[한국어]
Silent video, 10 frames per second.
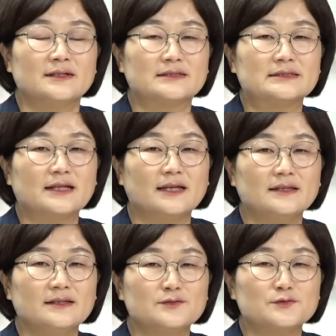
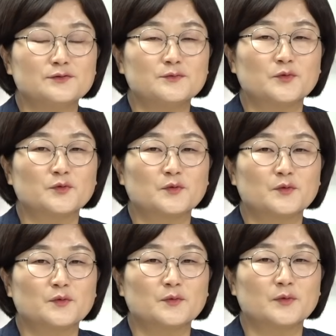지난주
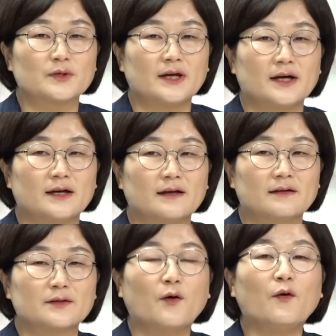보도보다
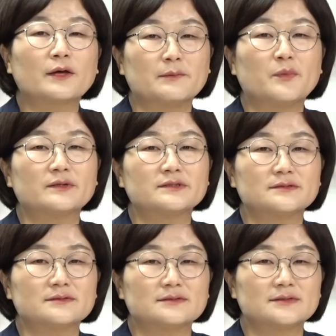더
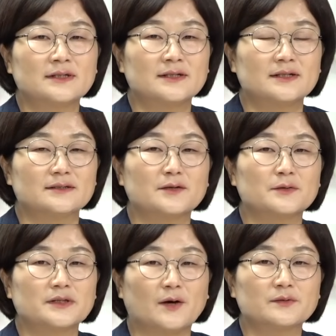깊어진
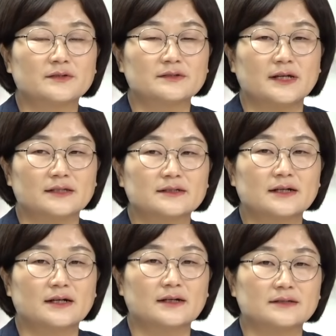내용이 나온 것이
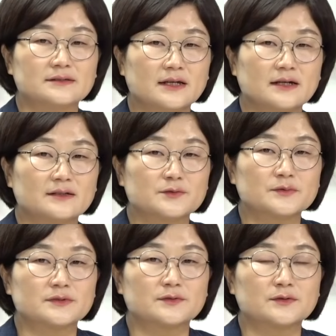아닌가라는 생각이 좀
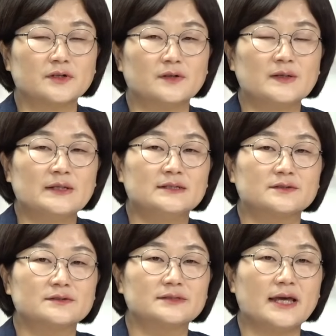들고요.
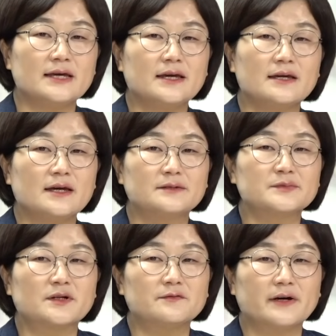저는 세 개의
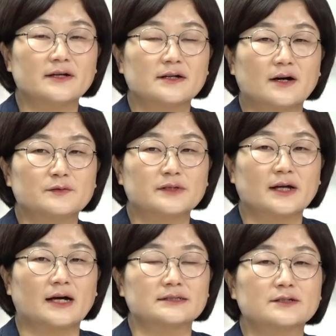음성 파일 가운데
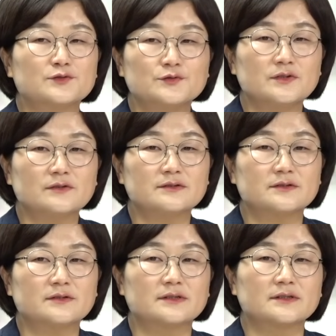가장
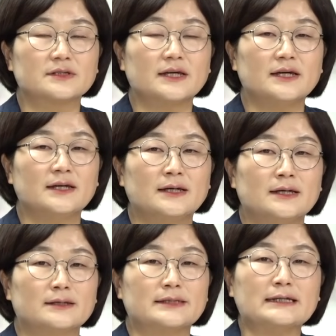충격적인 게
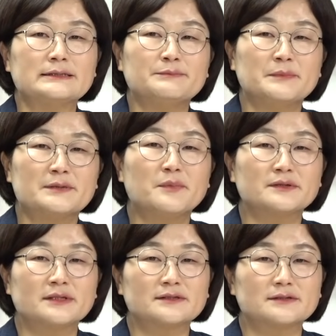
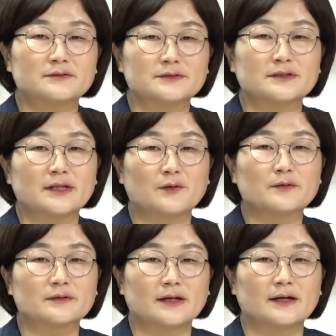42% 언저리 나올
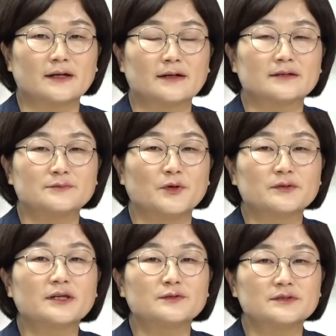거다라는
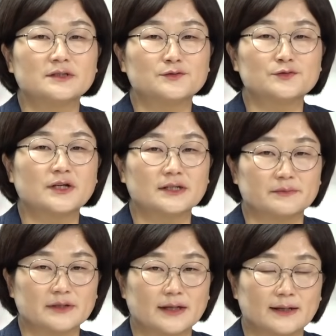명태균 씨의
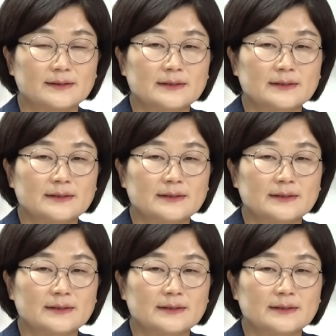주장입니다.